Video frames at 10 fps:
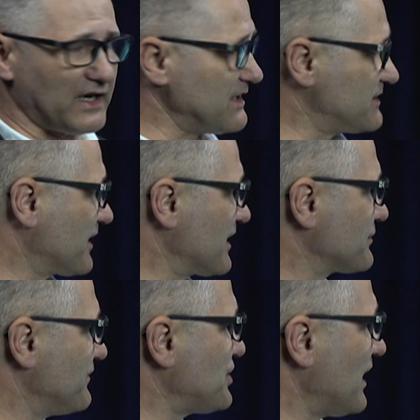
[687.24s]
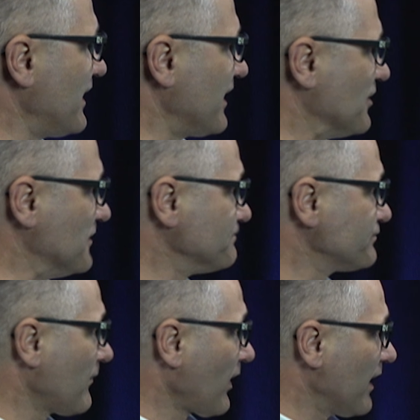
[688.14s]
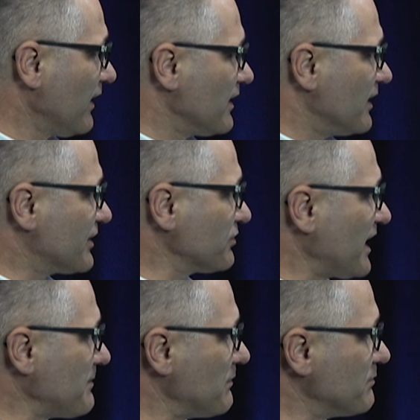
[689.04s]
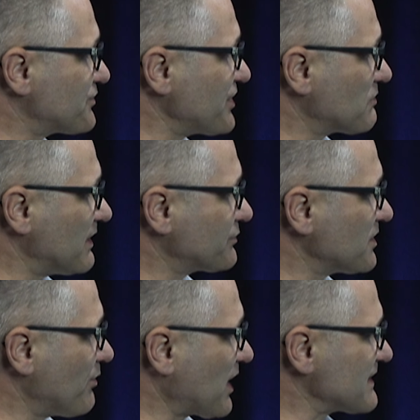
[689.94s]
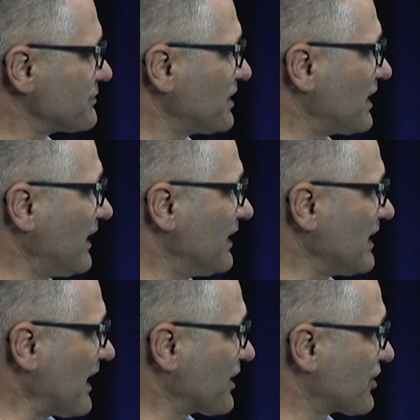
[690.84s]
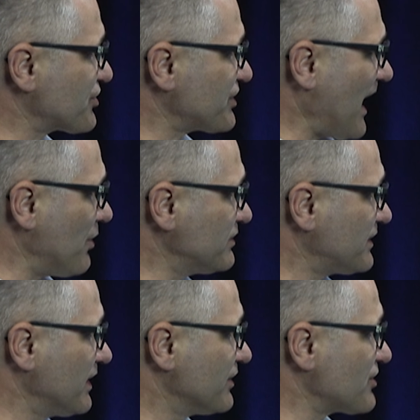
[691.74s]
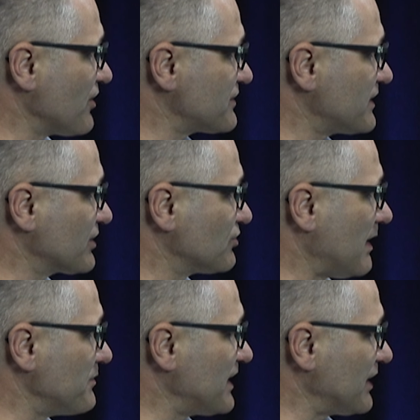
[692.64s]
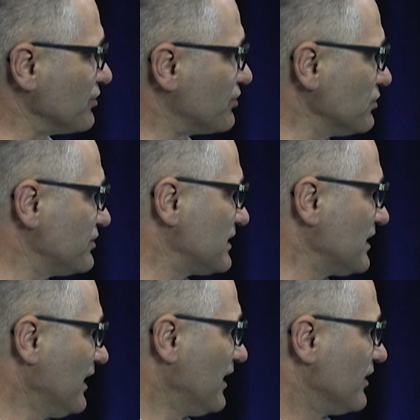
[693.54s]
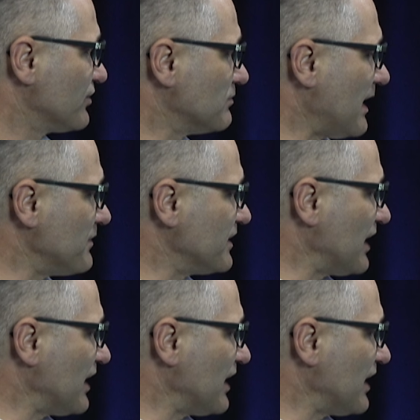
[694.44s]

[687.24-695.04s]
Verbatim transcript: fali z zakresu widzialnego. Y, tutaj mam przykład, który pokazuje jak kształt cząstek, tu mamy nanodruty, tu mamy